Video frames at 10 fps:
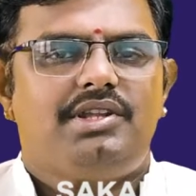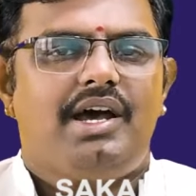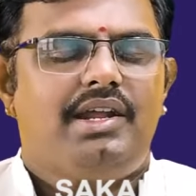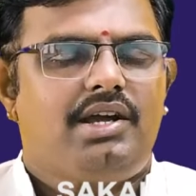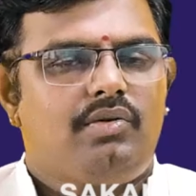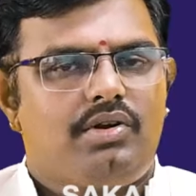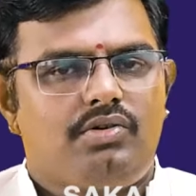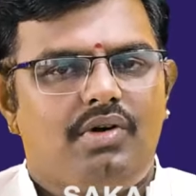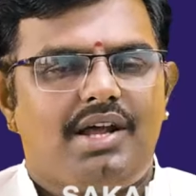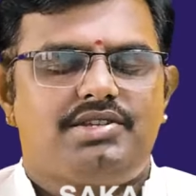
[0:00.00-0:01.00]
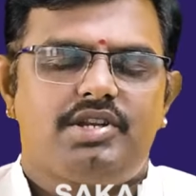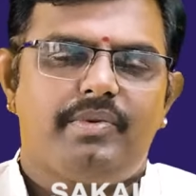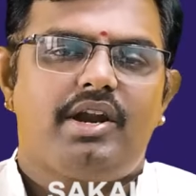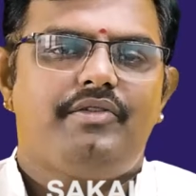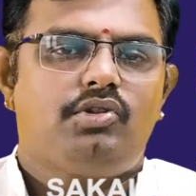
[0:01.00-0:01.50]
తారీఖు వరకు
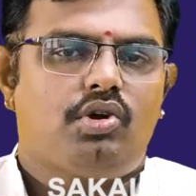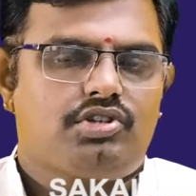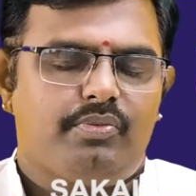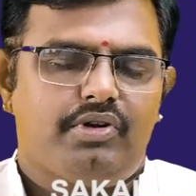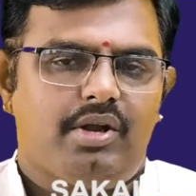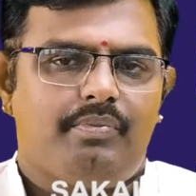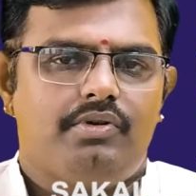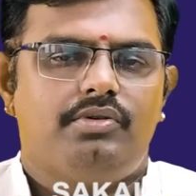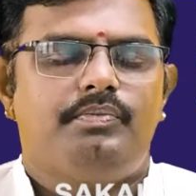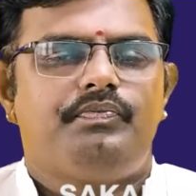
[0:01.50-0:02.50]
అష్టమ రవి దోషం ఉన్నప్పుడు